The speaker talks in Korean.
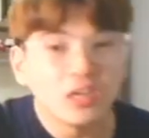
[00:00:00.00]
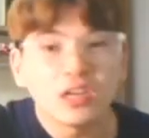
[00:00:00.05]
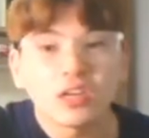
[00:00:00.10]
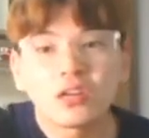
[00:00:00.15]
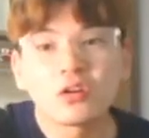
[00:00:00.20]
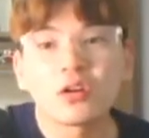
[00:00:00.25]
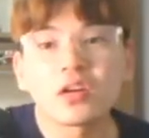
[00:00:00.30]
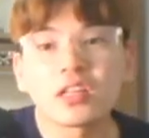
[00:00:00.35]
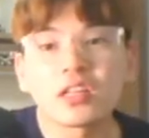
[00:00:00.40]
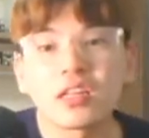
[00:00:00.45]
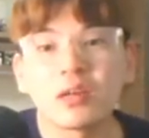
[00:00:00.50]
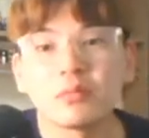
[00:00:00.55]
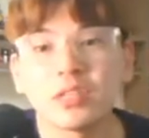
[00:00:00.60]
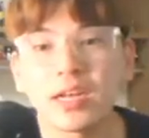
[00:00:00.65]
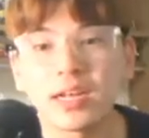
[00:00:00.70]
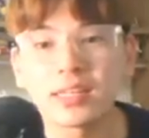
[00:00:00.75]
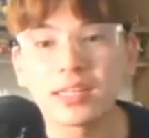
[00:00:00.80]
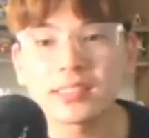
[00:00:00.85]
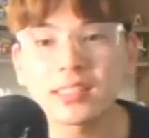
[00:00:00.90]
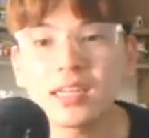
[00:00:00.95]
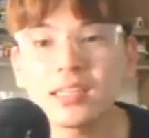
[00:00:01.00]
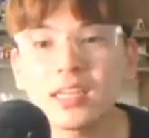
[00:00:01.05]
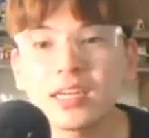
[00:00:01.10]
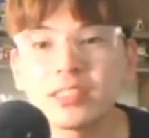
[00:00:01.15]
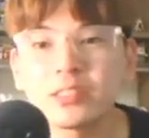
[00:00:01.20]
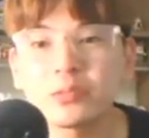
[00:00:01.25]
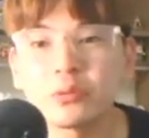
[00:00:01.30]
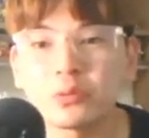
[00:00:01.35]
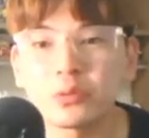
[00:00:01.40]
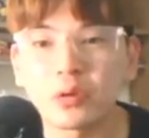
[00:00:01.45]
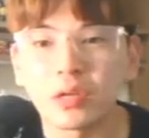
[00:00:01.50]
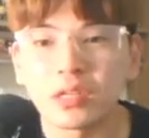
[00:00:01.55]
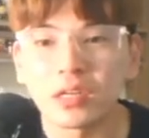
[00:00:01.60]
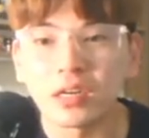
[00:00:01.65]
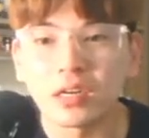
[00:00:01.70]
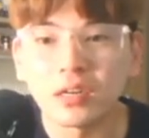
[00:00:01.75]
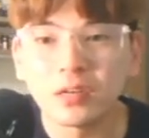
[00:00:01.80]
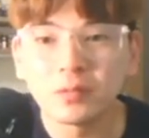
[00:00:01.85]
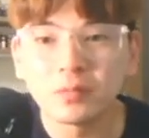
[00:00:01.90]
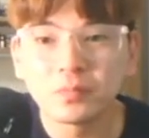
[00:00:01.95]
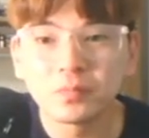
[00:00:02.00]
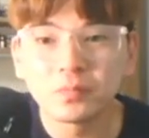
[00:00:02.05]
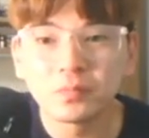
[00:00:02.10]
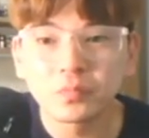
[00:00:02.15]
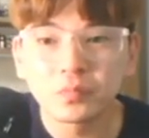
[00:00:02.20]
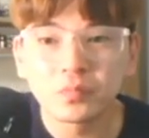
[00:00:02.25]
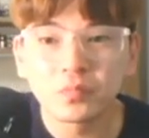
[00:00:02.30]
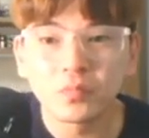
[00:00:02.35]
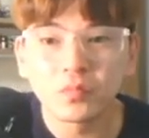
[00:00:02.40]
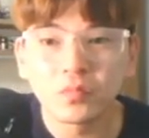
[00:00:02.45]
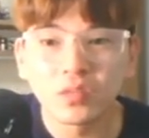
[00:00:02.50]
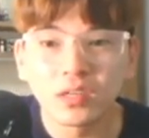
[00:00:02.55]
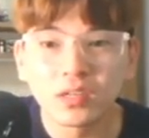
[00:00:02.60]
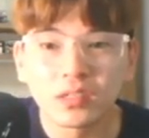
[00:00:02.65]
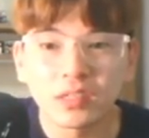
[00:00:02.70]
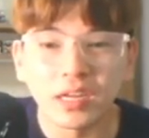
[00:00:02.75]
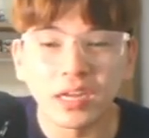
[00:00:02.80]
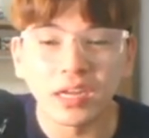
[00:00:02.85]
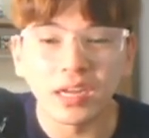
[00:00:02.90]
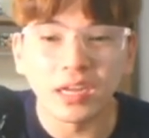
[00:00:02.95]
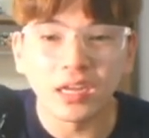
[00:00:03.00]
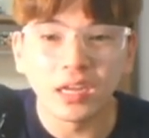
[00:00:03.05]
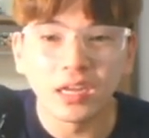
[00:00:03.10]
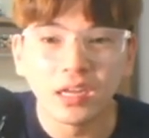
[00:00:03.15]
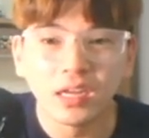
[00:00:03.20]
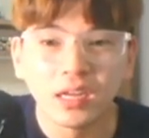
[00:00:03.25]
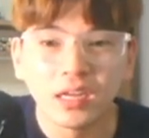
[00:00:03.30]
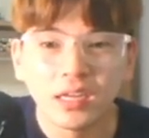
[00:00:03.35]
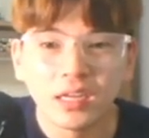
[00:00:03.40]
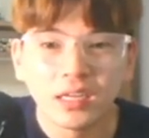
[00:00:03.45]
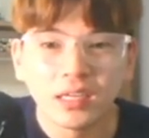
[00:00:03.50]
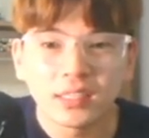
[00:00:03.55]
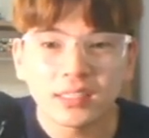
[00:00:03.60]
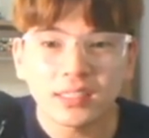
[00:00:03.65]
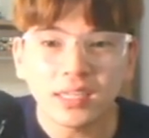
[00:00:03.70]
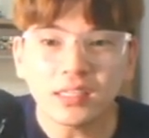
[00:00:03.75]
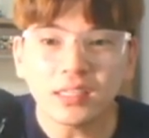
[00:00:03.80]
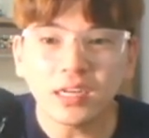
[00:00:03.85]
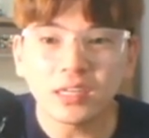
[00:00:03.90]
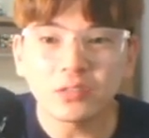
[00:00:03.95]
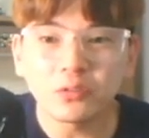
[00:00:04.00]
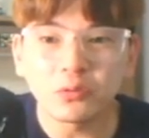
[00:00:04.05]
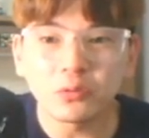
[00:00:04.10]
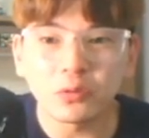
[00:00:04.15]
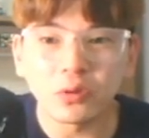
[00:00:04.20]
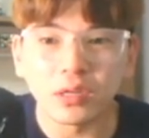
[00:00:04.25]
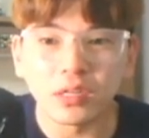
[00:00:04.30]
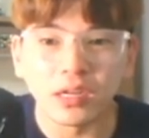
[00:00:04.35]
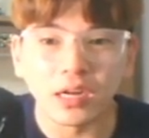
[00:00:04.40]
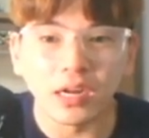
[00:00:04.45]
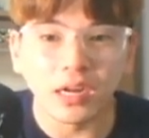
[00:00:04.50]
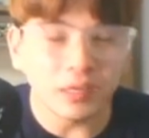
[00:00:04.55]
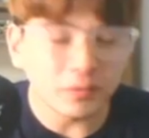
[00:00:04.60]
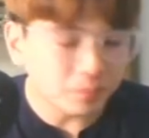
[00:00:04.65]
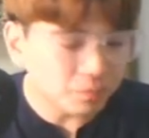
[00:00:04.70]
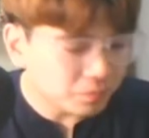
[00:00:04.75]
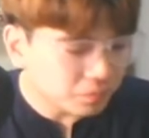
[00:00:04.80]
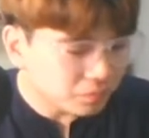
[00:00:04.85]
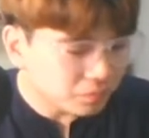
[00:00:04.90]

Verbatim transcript: 그렇기 때문에 상당히 쏠쏠하다. 네, 상당히 쏠쏠하다.